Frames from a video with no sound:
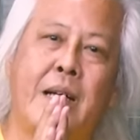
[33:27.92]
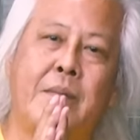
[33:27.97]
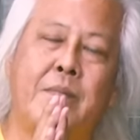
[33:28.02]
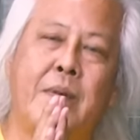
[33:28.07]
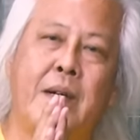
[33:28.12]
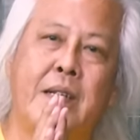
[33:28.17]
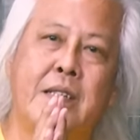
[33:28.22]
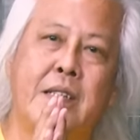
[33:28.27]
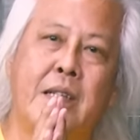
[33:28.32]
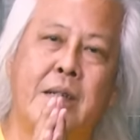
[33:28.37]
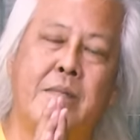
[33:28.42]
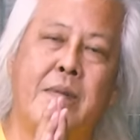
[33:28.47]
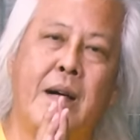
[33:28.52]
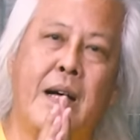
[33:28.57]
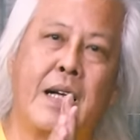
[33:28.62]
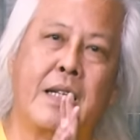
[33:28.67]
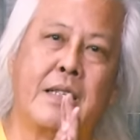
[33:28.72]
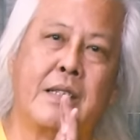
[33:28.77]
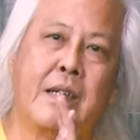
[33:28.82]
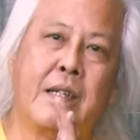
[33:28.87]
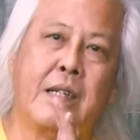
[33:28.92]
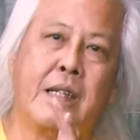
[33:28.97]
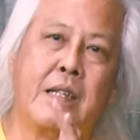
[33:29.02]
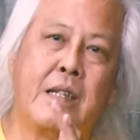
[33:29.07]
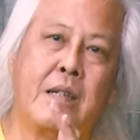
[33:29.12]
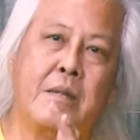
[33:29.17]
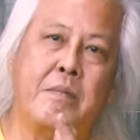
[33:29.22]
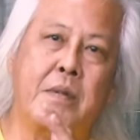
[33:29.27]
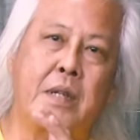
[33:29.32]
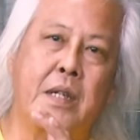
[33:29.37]
ดไปจัดมาตอนนั้น
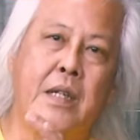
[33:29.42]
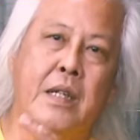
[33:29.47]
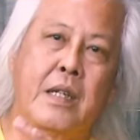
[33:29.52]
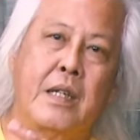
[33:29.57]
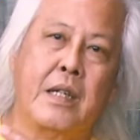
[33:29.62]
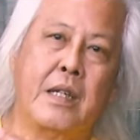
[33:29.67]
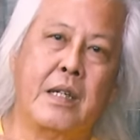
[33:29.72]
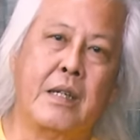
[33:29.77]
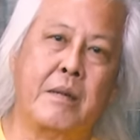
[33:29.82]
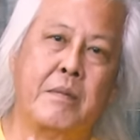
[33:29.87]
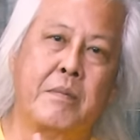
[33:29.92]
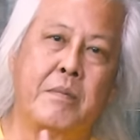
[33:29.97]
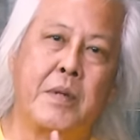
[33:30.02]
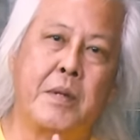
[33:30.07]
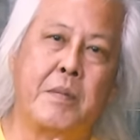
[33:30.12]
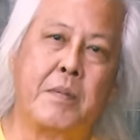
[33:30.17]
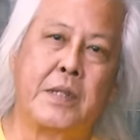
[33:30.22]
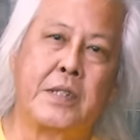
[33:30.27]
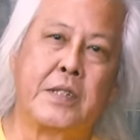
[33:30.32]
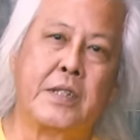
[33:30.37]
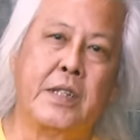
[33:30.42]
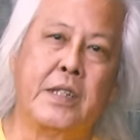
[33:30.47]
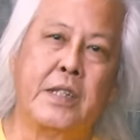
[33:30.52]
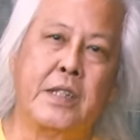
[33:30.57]
ก็มีพี่ประเสริ